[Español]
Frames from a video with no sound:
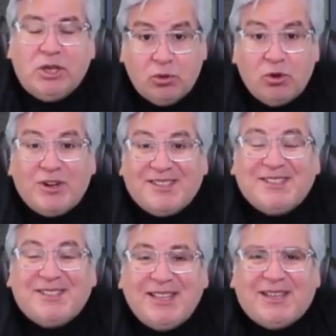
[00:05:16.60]
Y uno
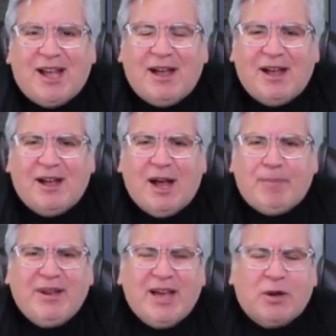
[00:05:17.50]
necesita
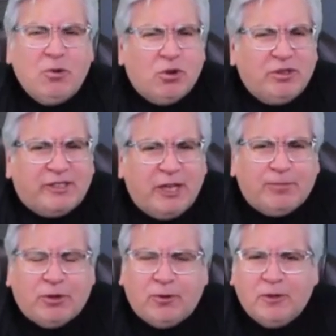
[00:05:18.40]
aplicar un
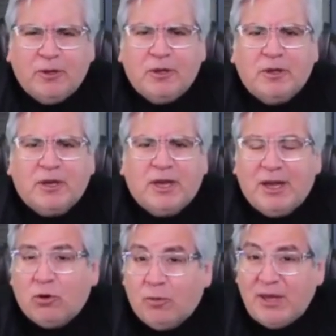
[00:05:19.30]
concepto que
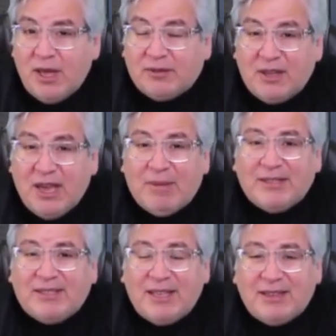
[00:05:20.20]
en economía se
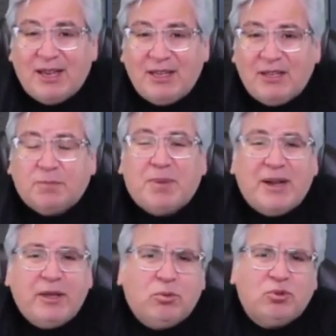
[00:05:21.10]
llama ceteris
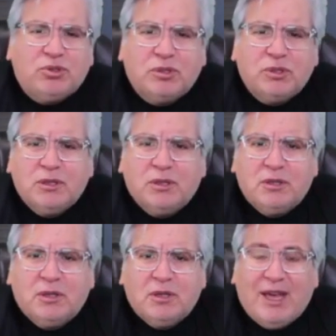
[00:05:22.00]
paribus,
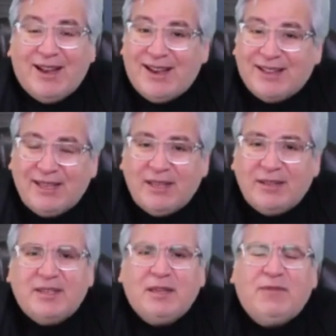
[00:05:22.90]
en
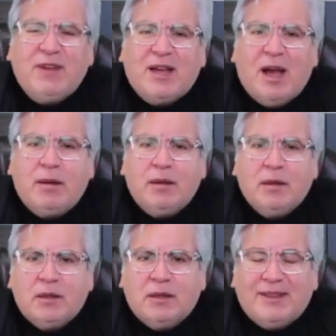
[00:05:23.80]
latín
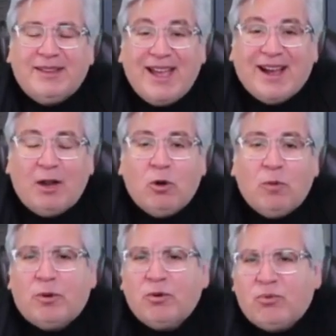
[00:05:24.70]
significa
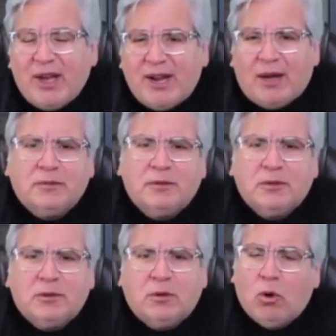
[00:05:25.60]
déjalo por fuera
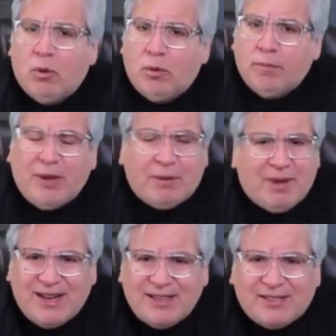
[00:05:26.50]
o
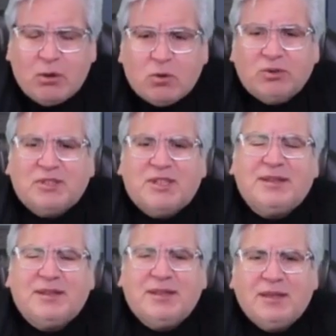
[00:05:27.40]
permanece
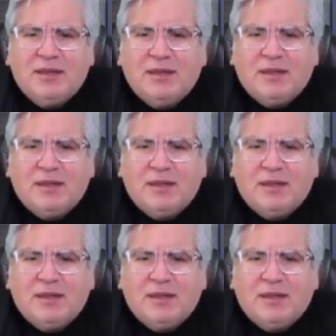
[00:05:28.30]
constante.